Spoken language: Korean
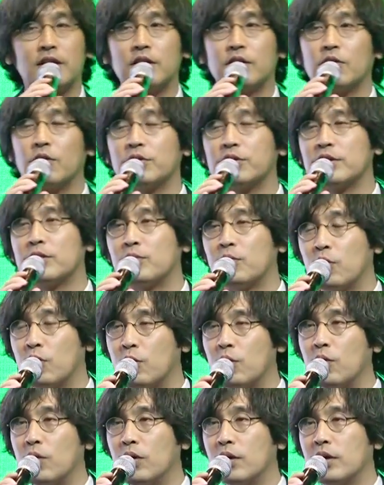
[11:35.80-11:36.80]
이것을
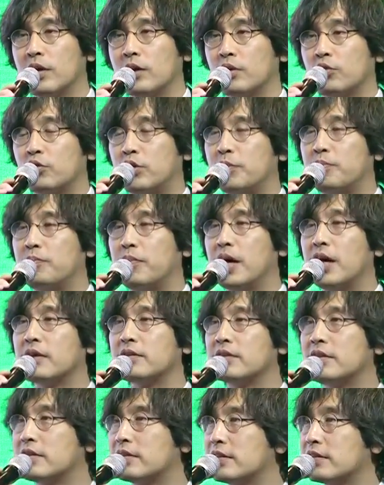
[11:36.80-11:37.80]
보고
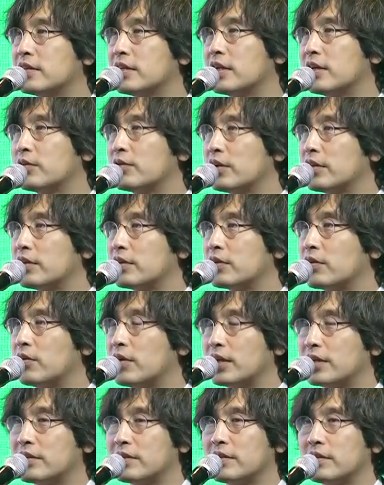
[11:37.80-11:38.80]
뒷방 늙은이가 되는 것
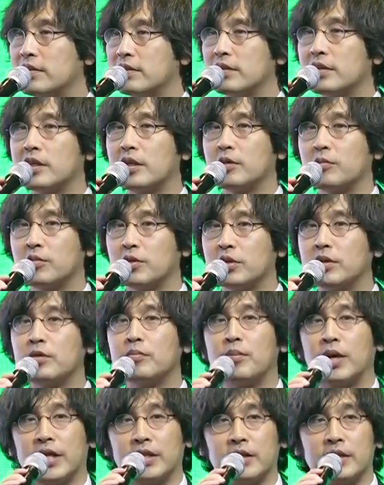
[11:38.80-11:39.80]
같은 느낌을
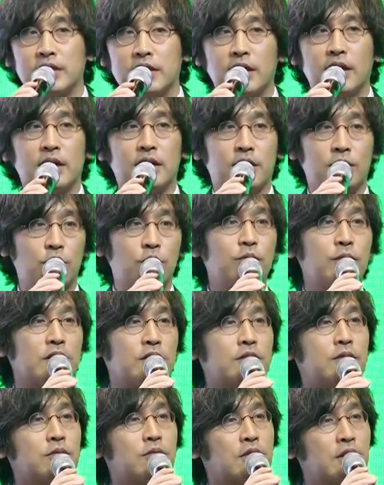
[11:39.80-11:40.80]
받았다라고
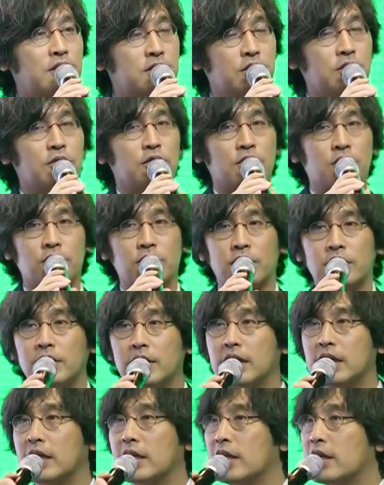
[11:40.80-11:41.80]
말씀을 하시더라고요.
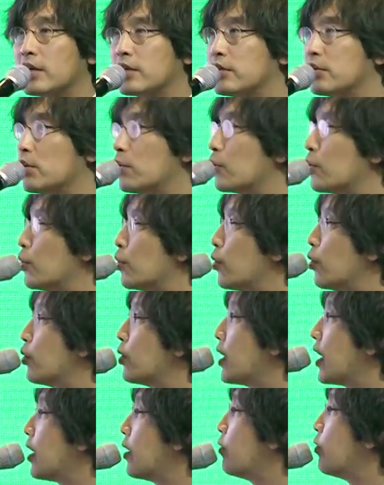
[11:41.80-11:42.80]
그
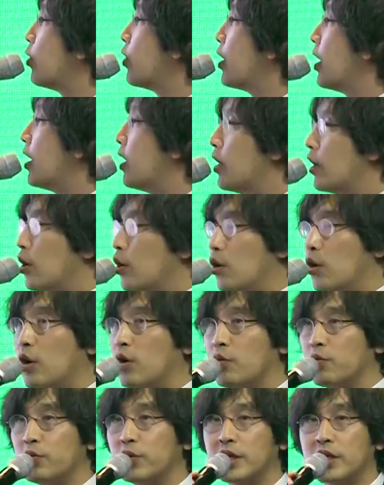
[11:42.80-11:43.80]
정도로 네이버가
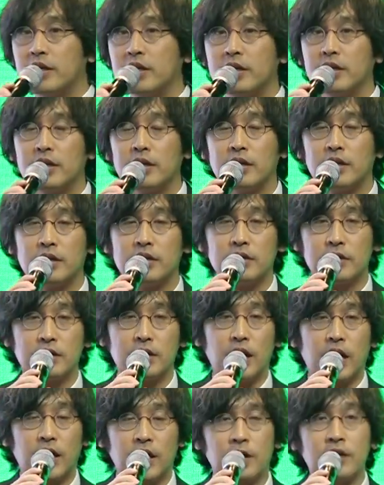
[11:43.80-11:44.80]
어,
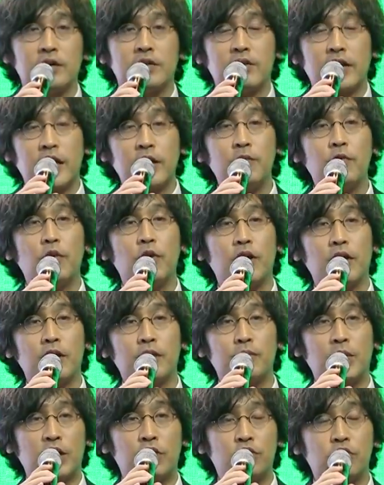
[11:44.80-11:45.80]
위기를 아
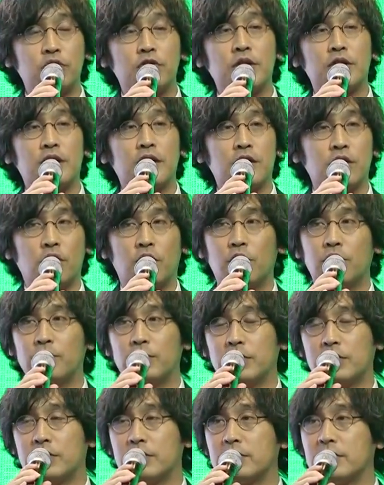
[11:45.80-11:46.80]
네이버의 매출이나
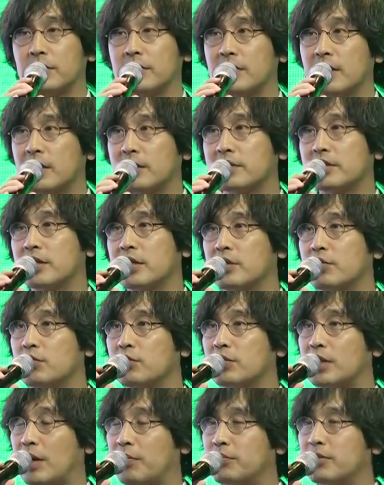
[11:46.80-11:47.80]
영업이익은 이
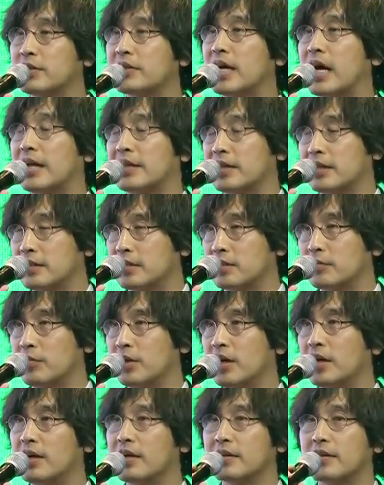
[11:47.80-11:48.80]
당시에도 나쁘지
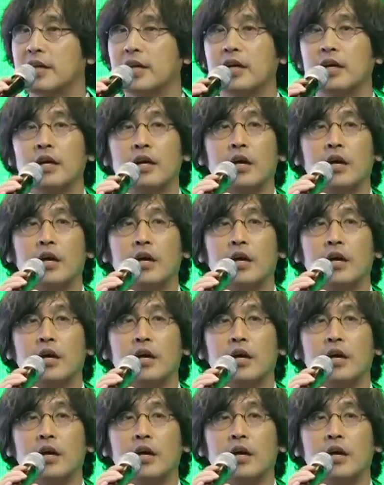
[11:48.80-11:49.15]
않았지만